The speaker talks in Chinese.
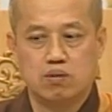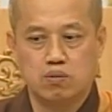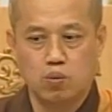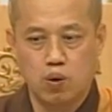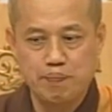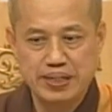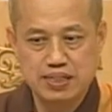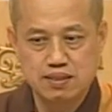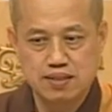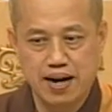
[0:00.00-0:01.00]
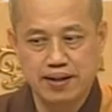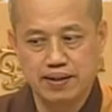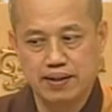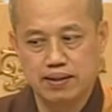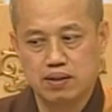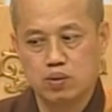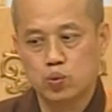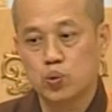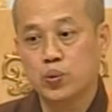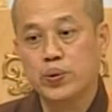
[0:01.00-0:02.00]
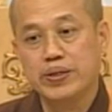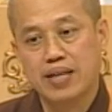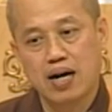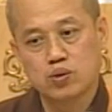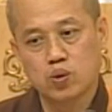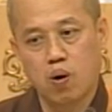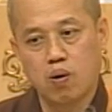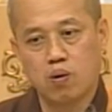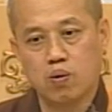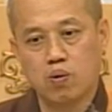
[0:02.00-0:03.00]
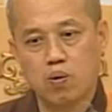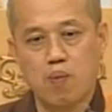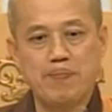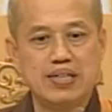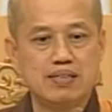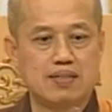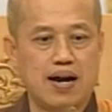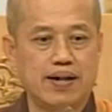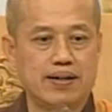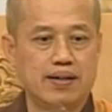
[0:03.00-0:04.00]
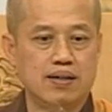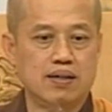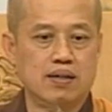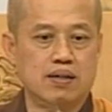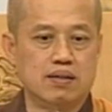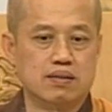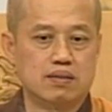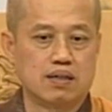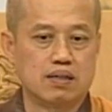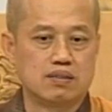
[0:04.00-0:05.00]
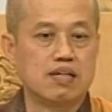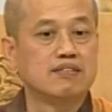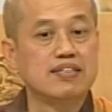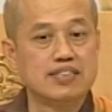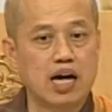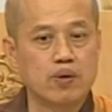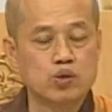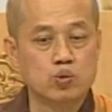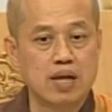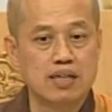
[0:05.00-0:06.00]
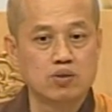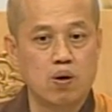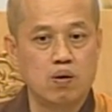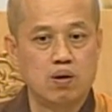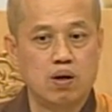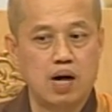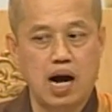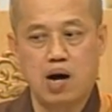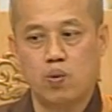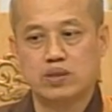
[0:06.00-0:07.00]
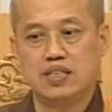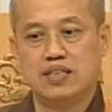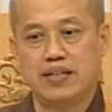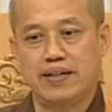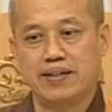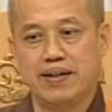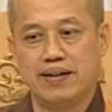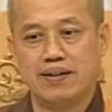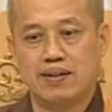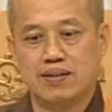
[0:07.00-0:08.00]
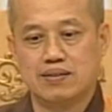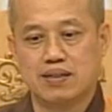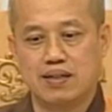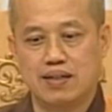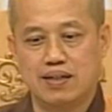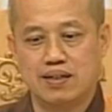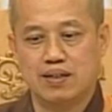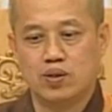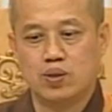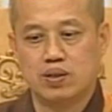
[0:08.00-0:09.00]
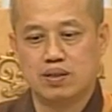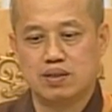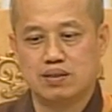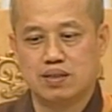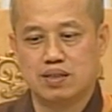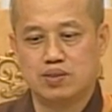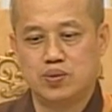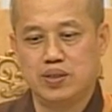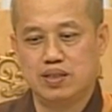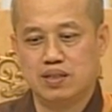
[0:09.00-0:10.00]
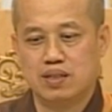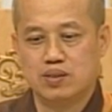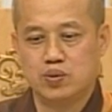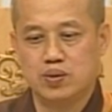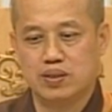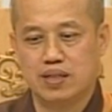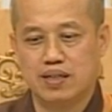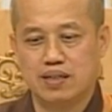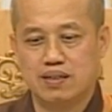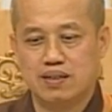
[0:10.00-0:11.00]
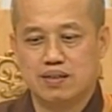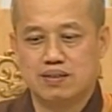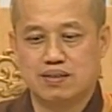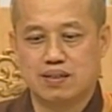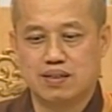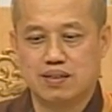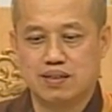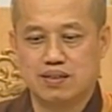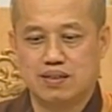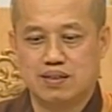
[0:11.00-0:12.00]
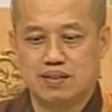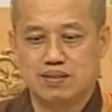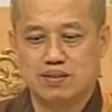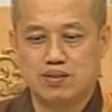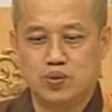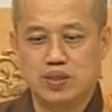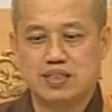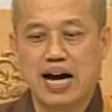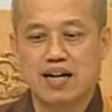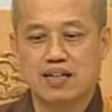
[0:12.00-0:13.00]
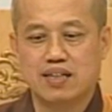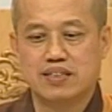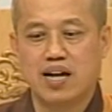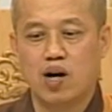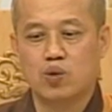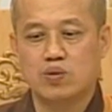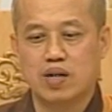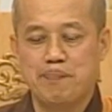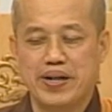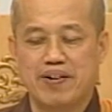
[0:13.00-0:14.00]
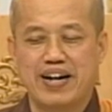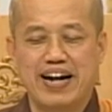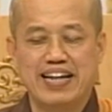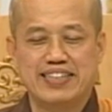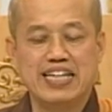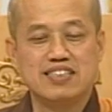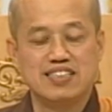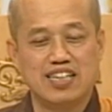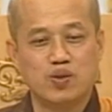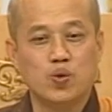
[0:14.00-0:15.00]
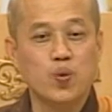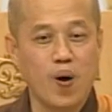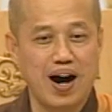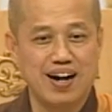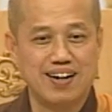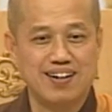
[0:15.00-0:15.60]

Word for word: 我迷在呢五欲当中。我迷在呢，这个色身香味触当中啊！我今天呢，这个呢，呃，这个去去呢，这个去唱歌跳舞了，没有来听经文法，